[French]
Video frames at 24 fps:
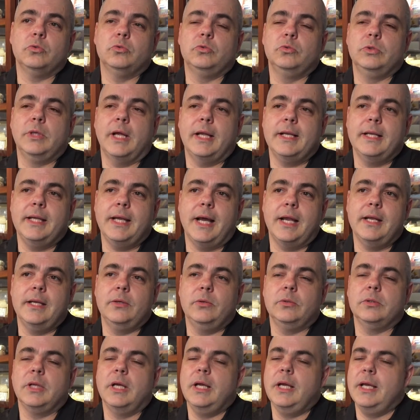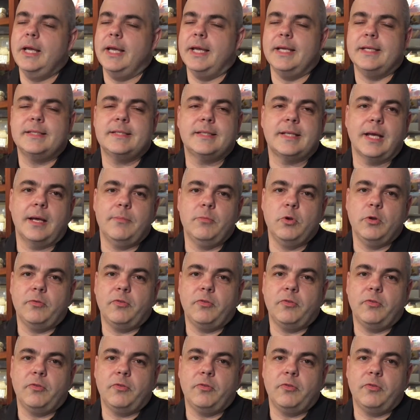d'une année à l'autre, est stable.